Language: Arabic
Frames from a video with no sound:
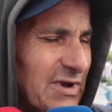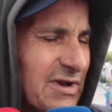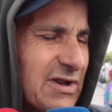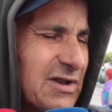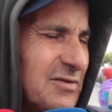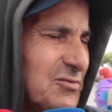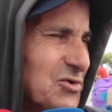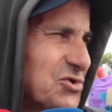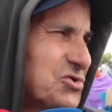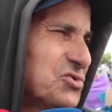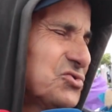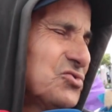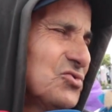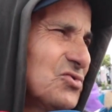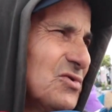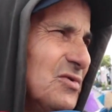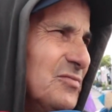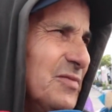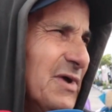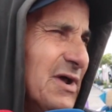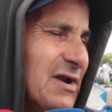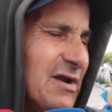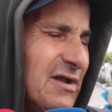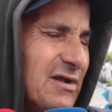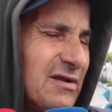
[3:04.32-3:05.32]
لكن ما شفتوش
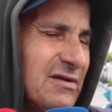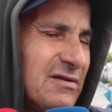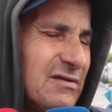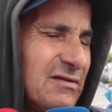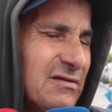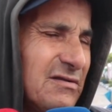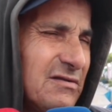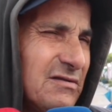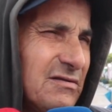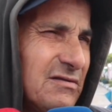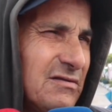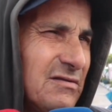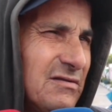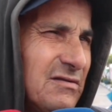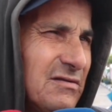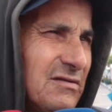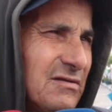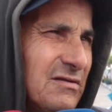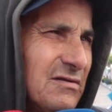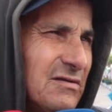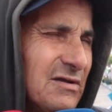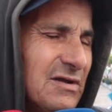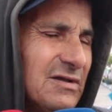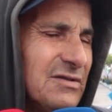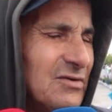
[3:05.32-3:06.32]
البارح
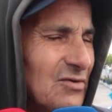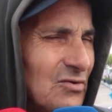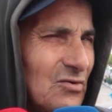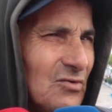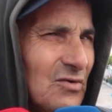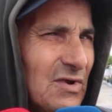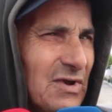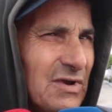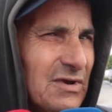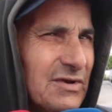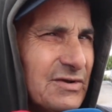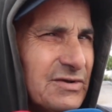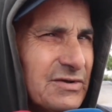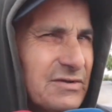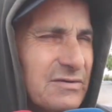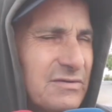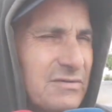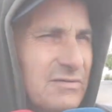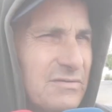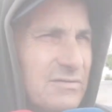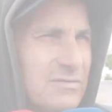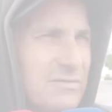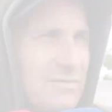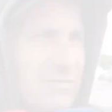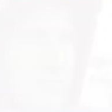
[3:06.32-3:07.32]
هذا هو علاش
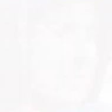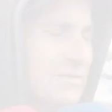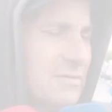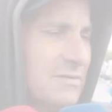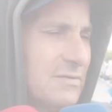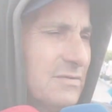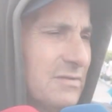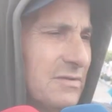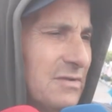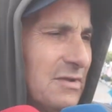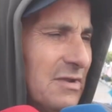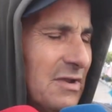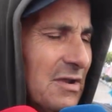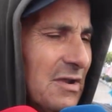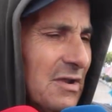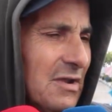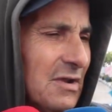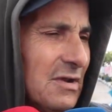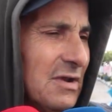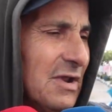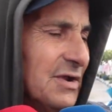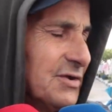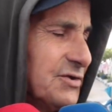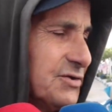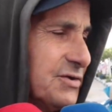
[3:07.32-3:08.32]
نعاودوا لك
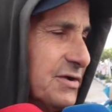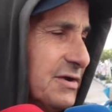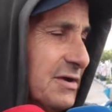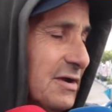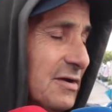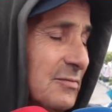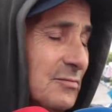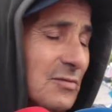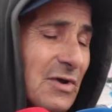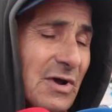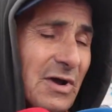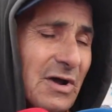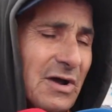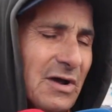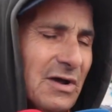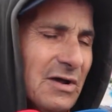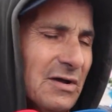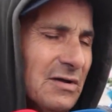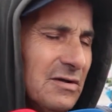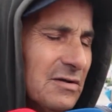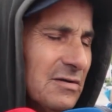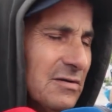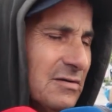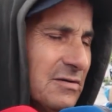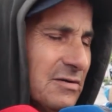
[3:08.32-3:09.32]
لا الجيران ما
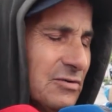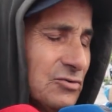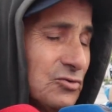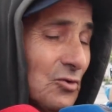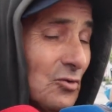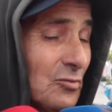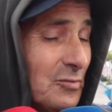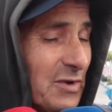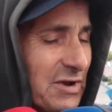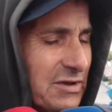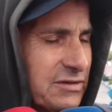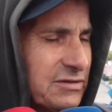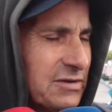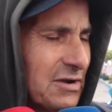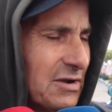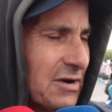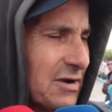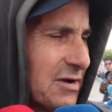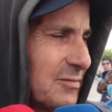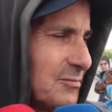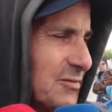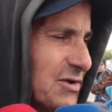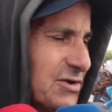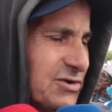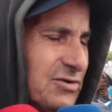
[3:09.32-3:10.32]
هضروا مع
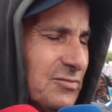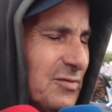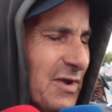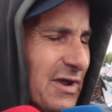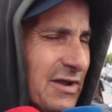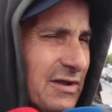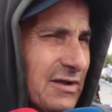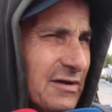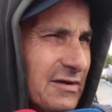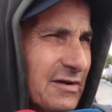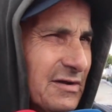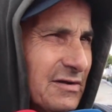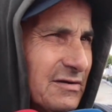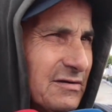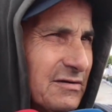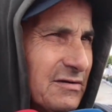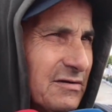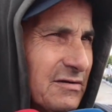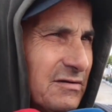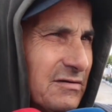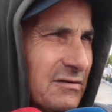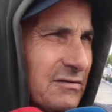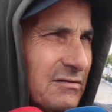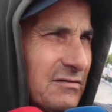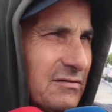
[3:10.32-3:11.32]
الدرك ماشي معايا انا
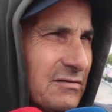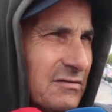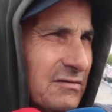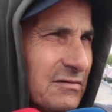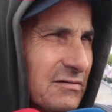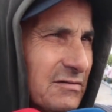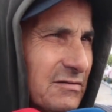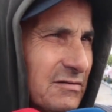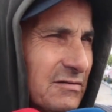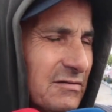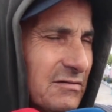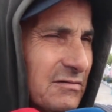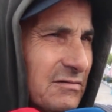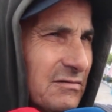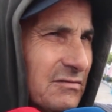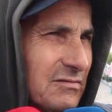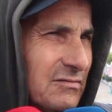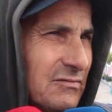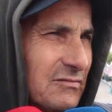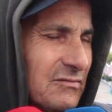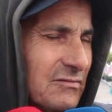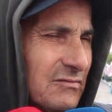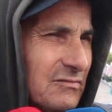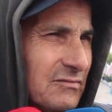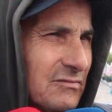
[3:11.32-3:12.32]
اه هي
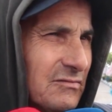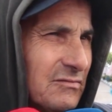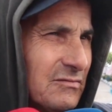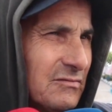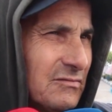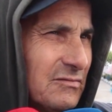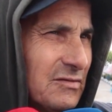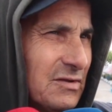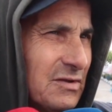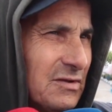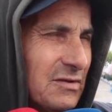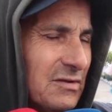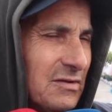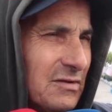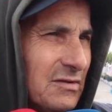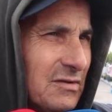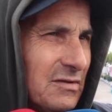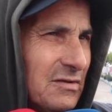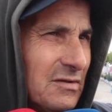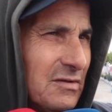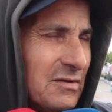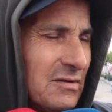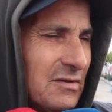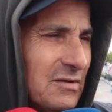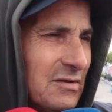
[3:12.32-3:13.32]
شنو مدينه
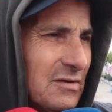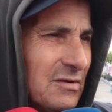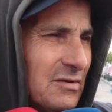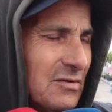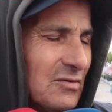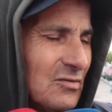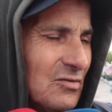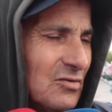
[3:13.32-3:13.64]
منحدره